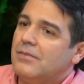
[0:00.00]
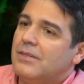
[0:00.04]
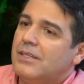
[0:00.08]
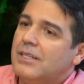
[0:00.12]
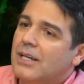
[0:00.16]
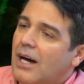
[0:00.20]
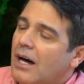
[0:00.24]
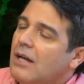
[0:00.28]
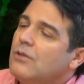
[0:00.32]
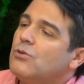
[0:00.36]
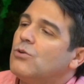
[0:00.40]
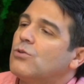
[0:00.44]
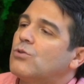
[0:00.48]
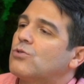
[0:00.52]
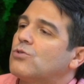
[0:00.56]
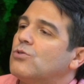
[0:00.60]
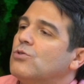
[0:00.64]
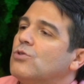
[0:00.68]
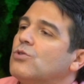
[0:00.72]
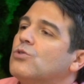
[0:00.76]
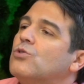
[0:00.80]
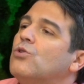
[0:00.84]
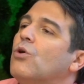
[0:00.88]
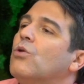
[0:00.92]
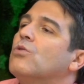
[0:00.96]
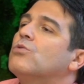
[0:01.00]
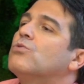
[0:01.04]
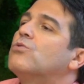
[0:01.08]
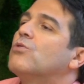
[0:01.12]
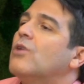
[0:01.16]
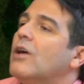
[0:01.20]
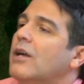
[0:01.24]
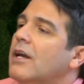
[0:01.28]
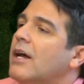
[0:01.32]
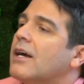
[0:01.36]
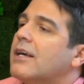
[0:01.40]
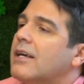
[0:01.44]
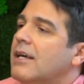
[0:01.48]
Yağ dokusunu
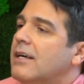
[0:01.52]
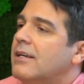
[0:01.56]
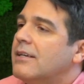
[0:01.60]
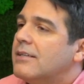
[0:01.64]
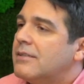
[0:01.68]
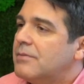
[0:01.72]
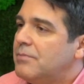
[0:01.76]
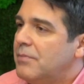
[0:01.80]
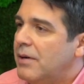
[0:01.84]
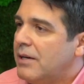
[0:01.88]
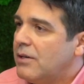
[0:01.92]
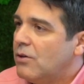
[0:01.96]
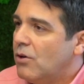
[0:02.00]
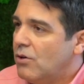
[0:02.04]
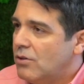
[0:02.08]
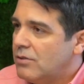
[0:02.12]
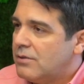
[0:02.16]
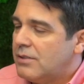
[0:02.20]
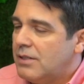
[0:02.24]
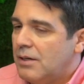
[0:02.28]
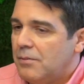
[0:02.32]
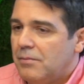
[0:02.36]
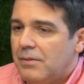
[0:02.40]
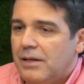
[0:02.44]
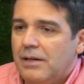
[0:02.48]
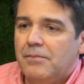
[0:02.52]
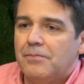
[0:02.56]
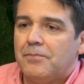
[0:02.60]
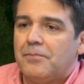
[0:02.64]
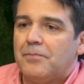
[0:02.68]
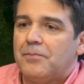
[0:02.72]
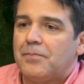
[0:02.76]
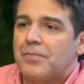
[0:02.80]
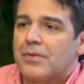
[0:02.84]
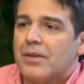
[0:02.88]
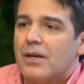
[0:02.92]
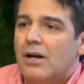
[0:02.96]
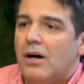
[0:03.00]
dondurarak eritme yöntemi
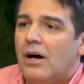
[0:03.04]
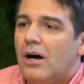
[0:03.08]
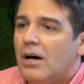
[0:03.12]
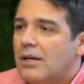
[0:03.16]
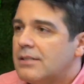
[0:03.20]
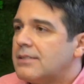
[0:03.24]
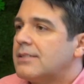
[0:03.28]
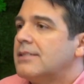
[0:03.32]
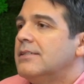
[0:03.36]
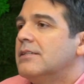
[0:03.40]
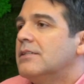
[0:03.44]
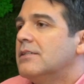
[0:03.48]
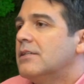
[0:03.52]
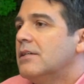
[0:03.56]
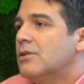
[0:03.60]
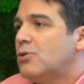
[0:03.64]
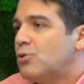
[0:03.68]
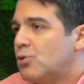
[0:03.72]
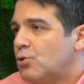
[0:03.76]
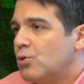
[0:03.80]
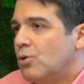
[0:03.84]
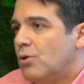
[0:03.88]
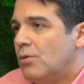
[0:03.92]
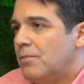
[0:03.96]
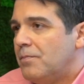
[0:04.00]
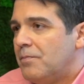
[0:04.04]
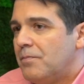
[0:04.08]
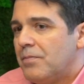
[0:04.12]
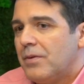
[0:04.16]
aslında şu.